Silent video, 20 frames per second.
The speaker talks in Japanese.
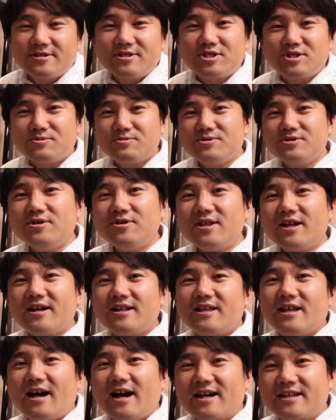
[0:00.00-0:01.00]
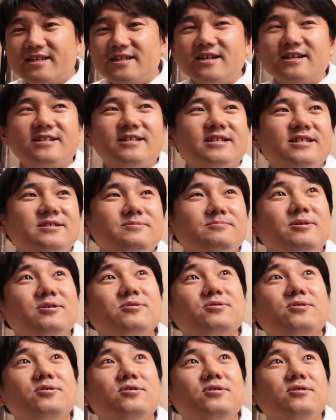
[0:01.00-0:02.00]
自の中で飽きが来てしま
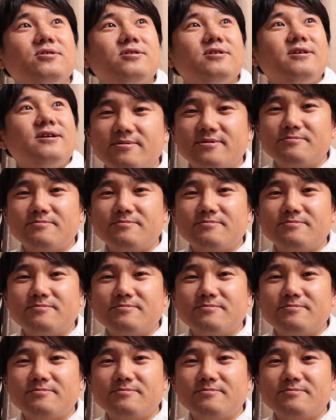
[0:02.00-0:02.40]
うと